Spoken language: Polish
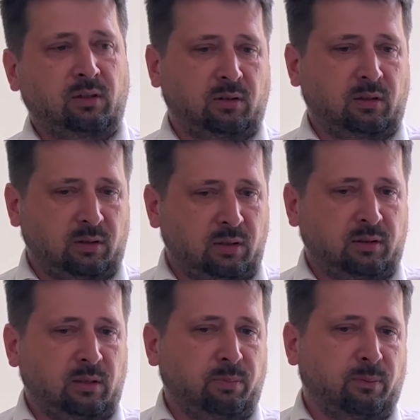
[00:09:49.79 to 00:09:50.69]
I, i, I, z
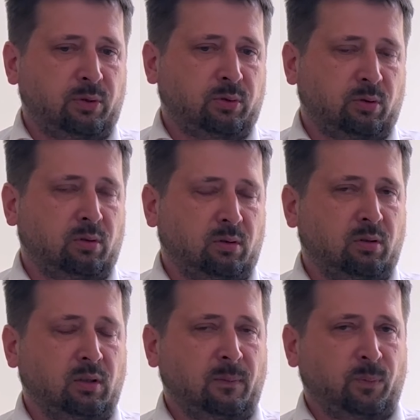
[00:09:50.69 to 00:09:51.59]
tym po prostu,
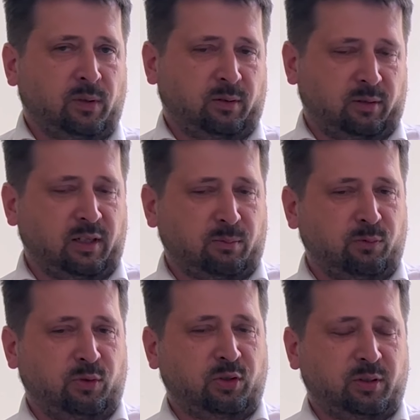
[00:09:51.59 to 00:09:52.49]
e, jak
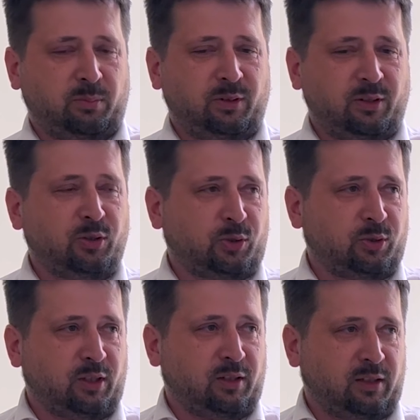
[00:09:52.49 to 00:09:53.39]
mówisz sobie doskonale